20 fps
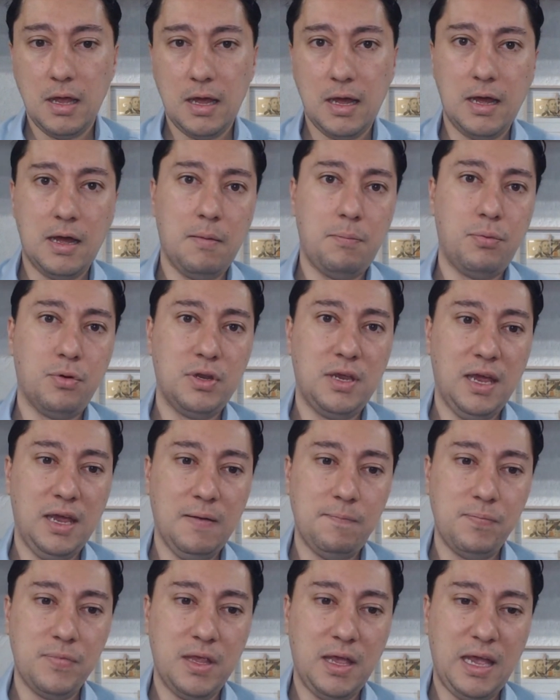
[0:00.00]
uh,
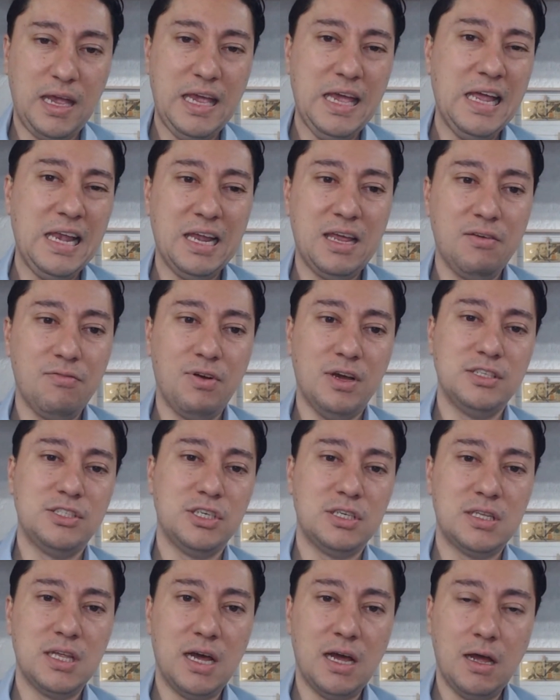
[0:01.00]
porque é ele que vai
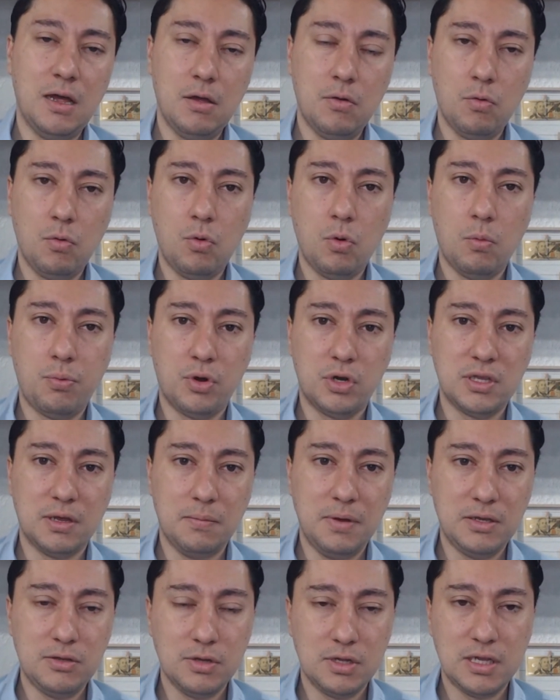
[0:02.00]
ditar o
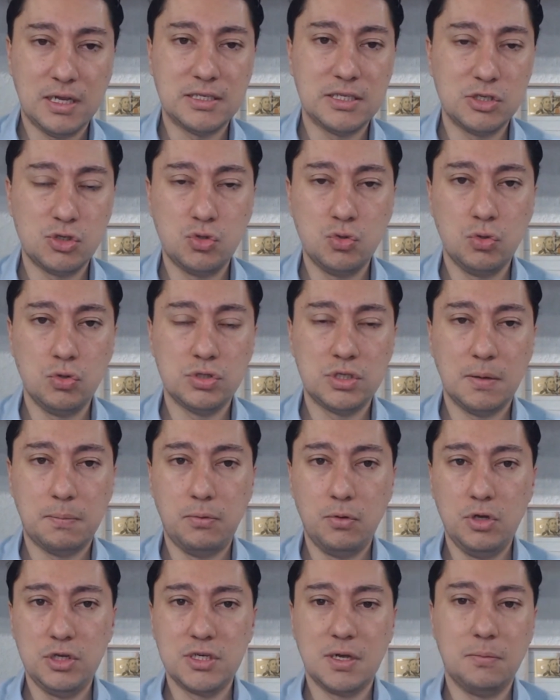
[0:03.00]
comportamento da taxa de juros, da
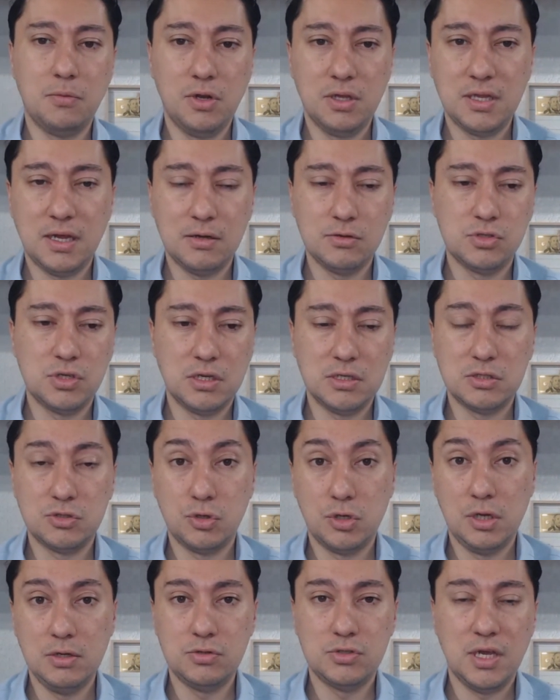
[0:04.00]
política monetária dos Estados
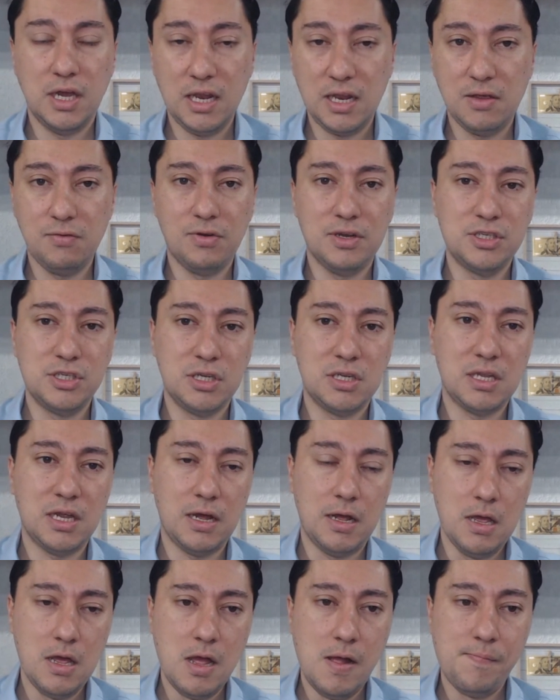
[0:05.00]
Unidos, é ele que vai
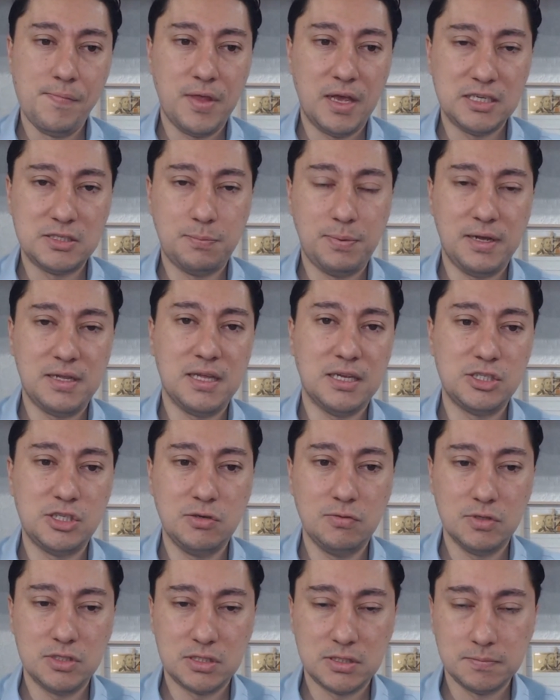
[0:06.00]
ditar as
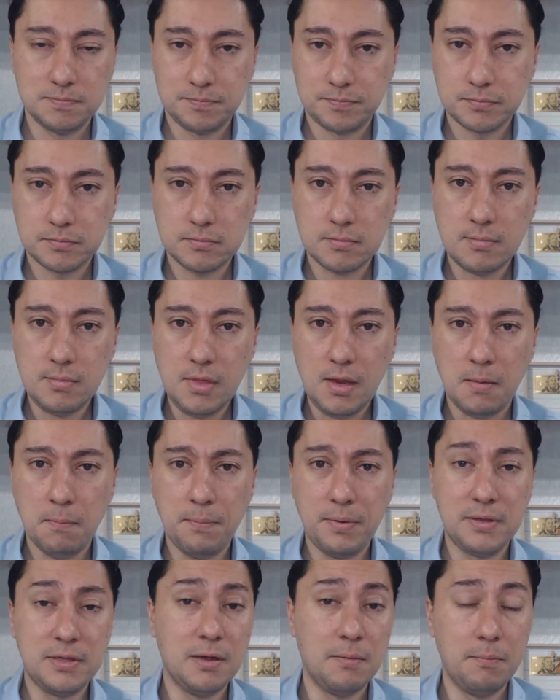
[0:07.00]
expectativas
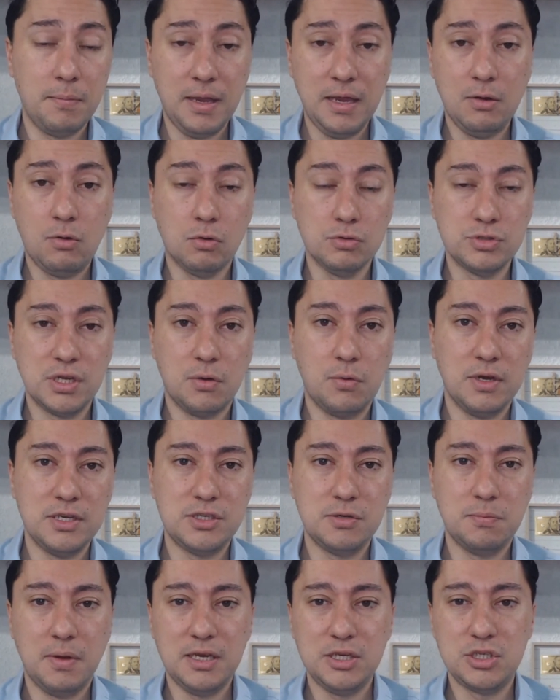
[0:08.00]
também,
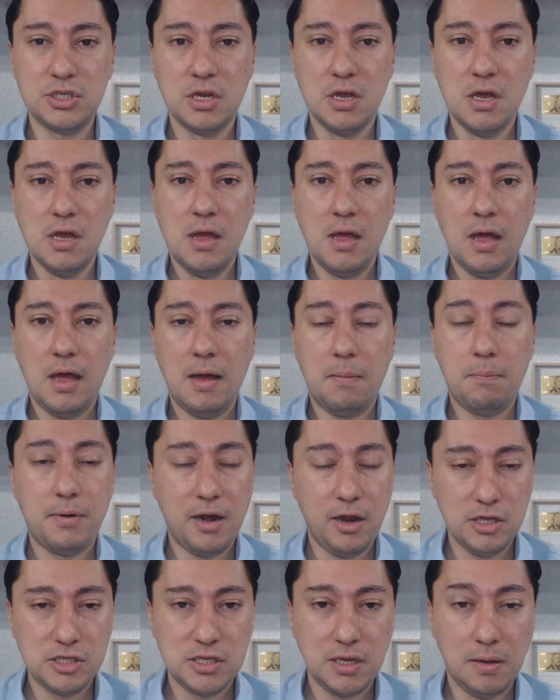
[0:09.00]
consequentemente, ah,
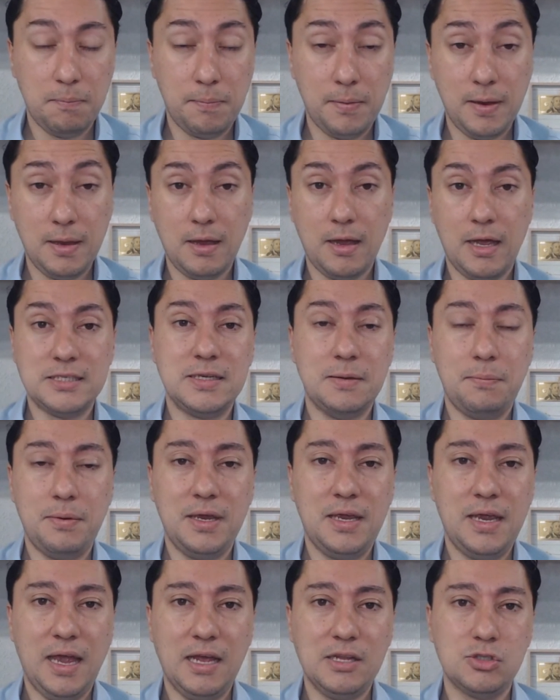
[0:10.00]
para a
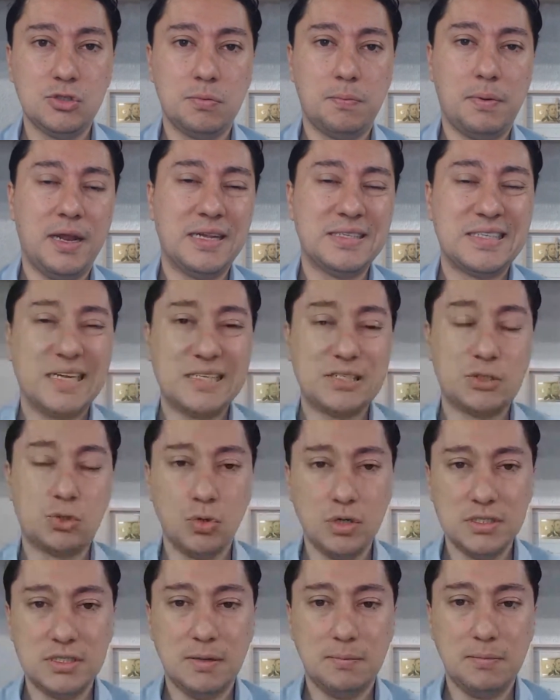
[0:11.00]
S&P 500, para as
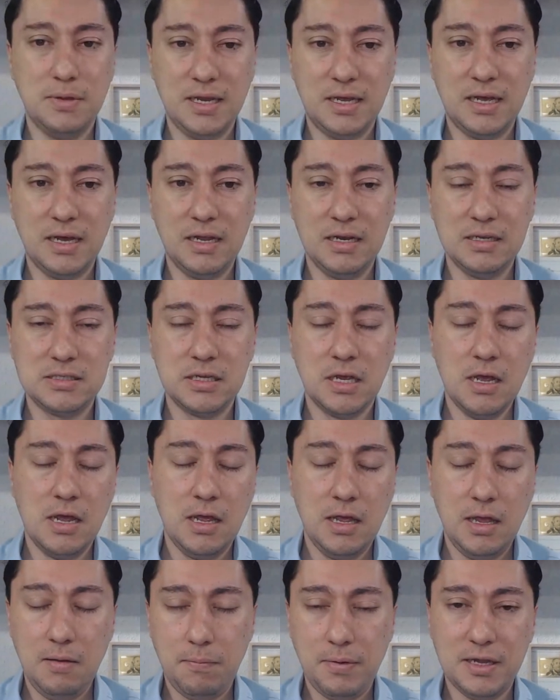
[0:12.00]
ações americanas
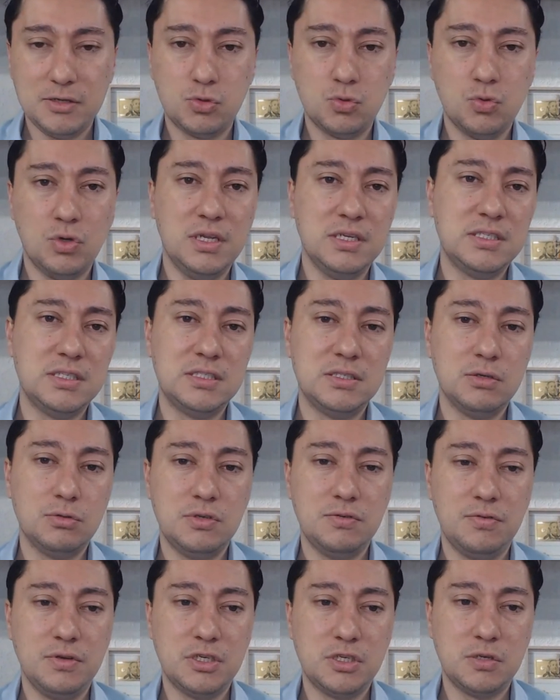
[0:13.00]
e para a sua decisão
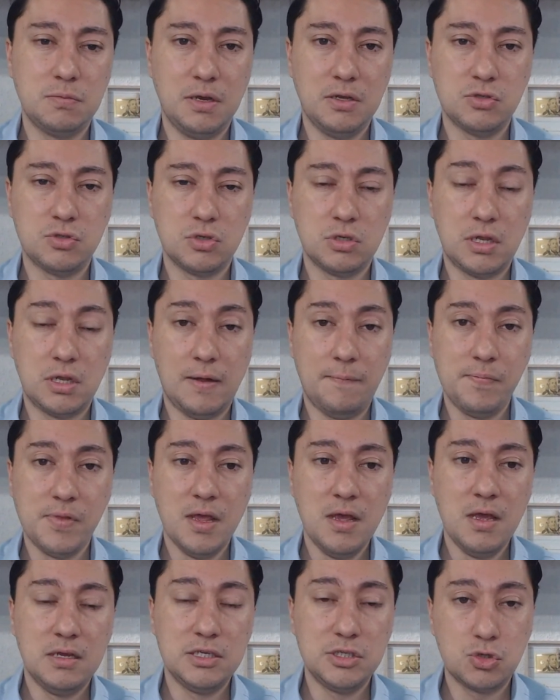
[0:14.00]
de investimentos, tá?
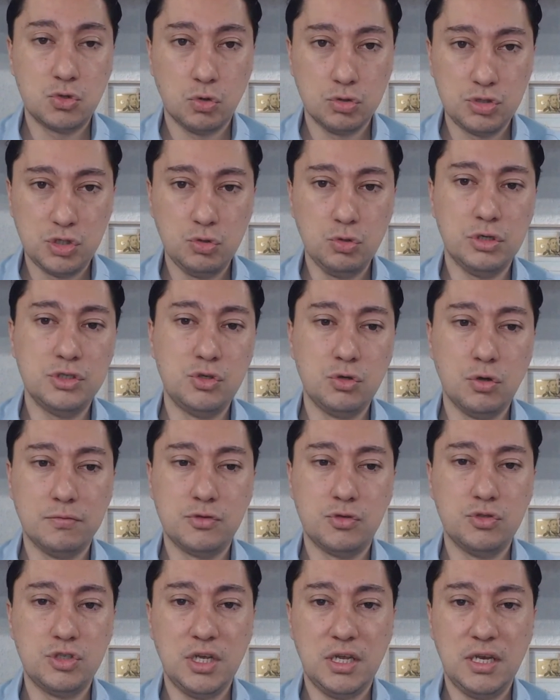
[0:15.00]
A gente continua, de novo,
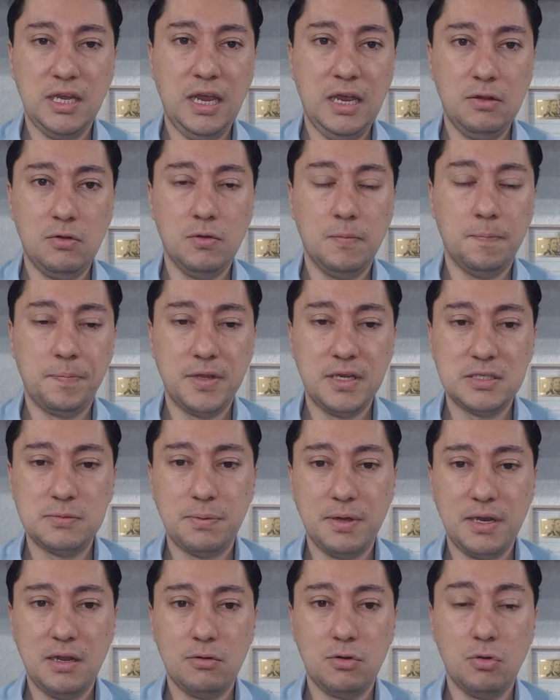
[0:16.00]
sugerindo,
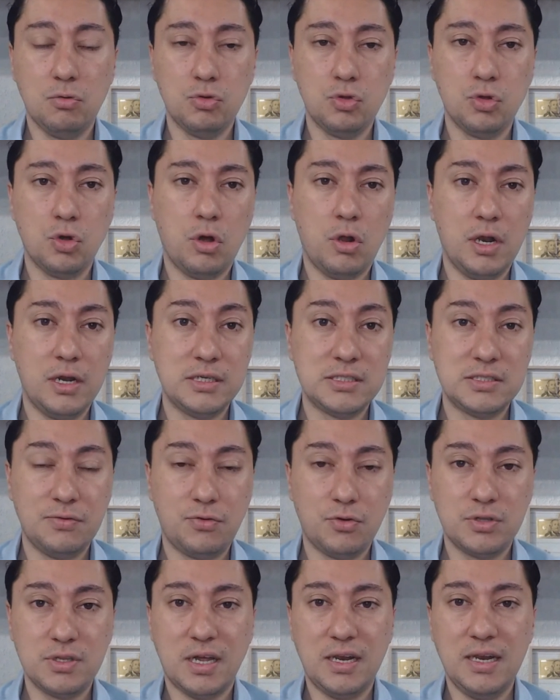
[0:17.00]
esperando que um dólar se
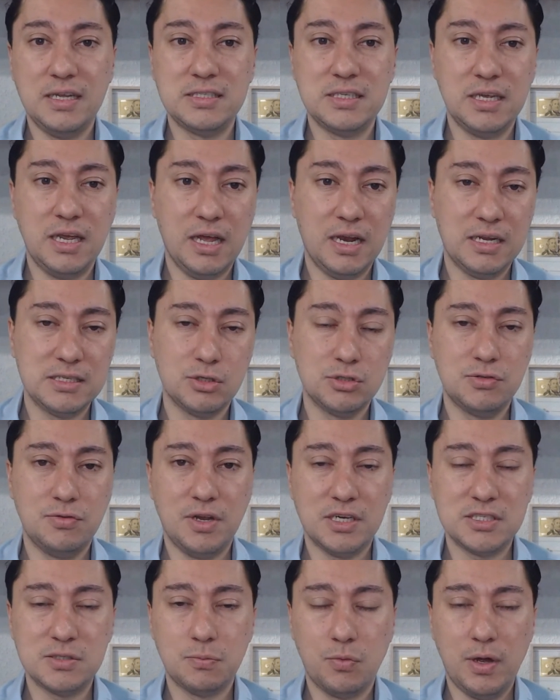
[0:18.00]
fortaleça em relação a
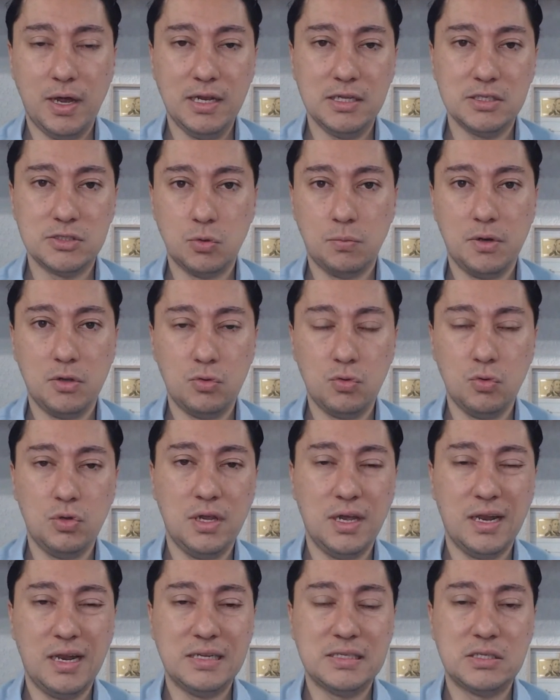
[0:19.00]
diversas moedas, sobretudo
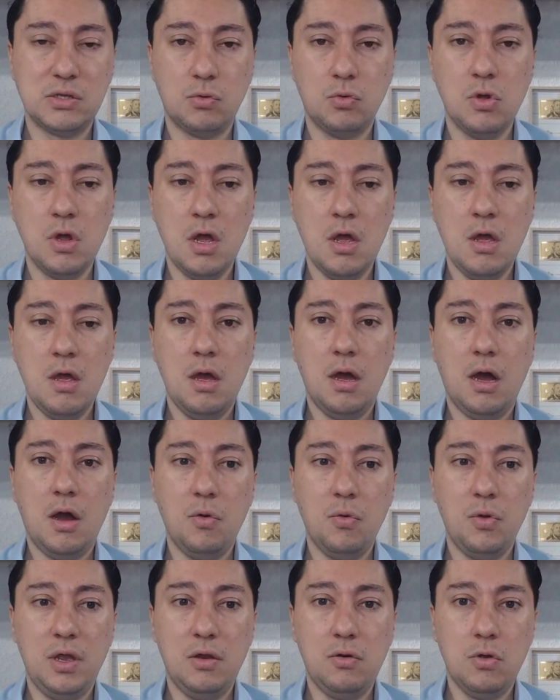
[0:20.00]
em relação
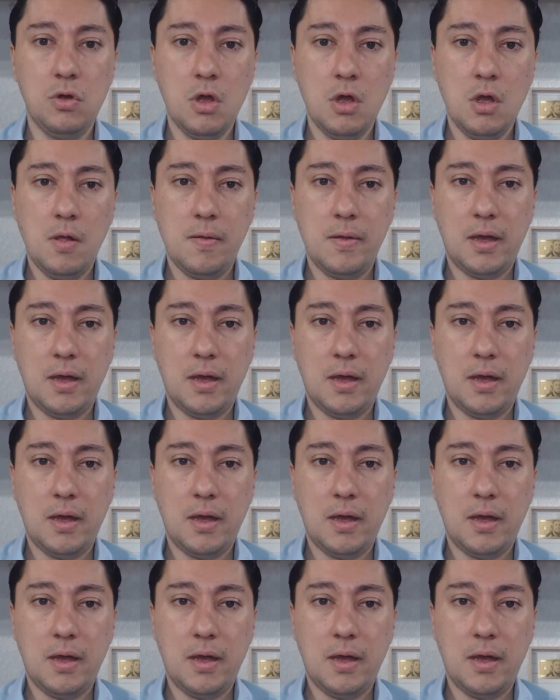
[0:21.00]
ao euro.